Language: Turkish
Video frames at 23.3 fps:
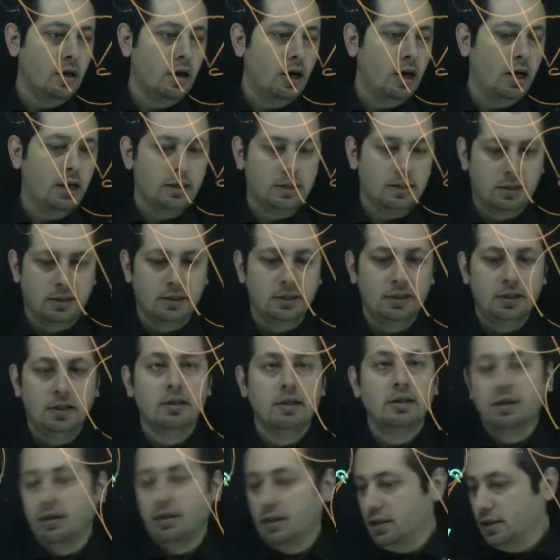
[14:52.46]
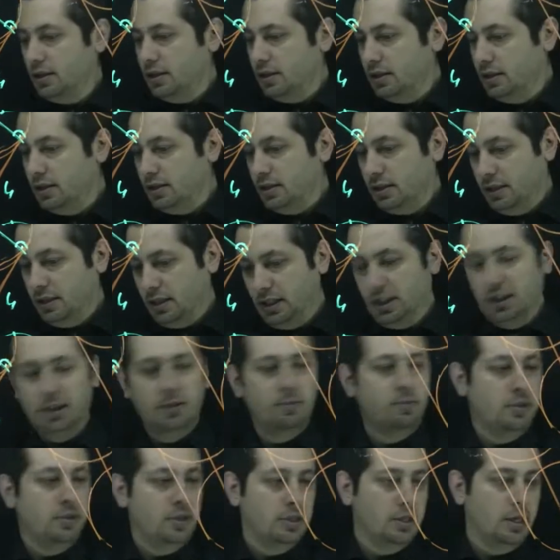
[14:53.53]
Artı
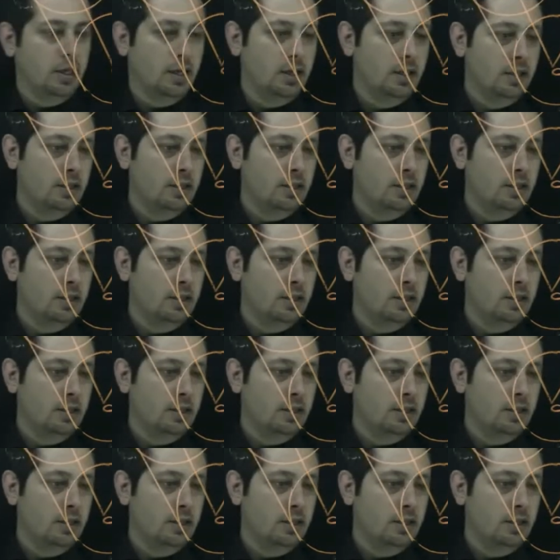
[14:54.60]
2 pi r.